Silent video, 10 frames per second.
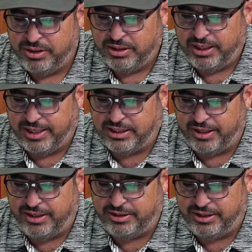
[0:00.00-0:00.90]

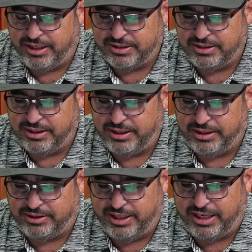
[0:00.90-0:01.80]
estadísticas, eh,
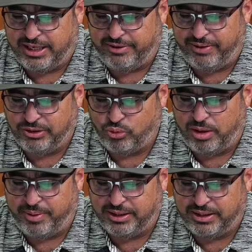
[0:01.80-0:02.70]
tiene que
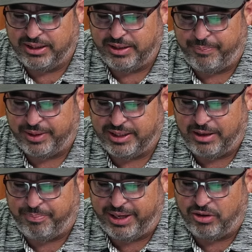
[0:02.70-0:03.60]
eventualmente
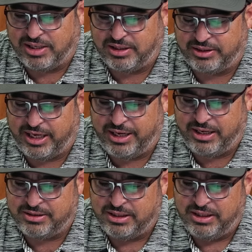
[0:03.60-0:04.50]
despertar. Pero las
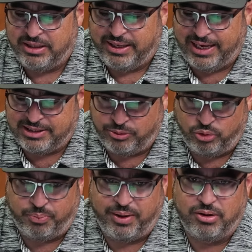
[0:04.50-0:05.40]
estrellas, ese
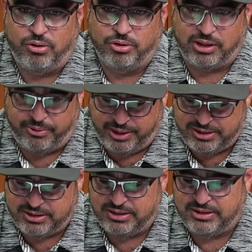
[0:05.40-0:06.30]
bullpen otra
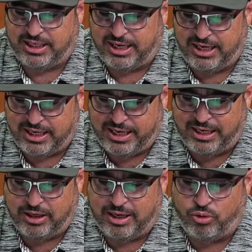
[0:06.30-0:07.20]
vez saca la
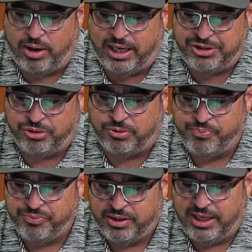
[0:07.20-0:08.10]
cara, lo ha hecho
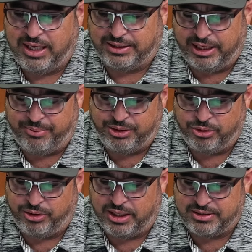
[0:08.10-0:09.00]
en las tres
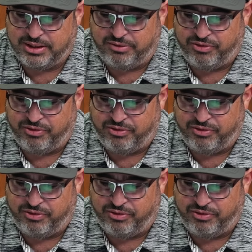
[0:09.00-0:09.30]
victorias.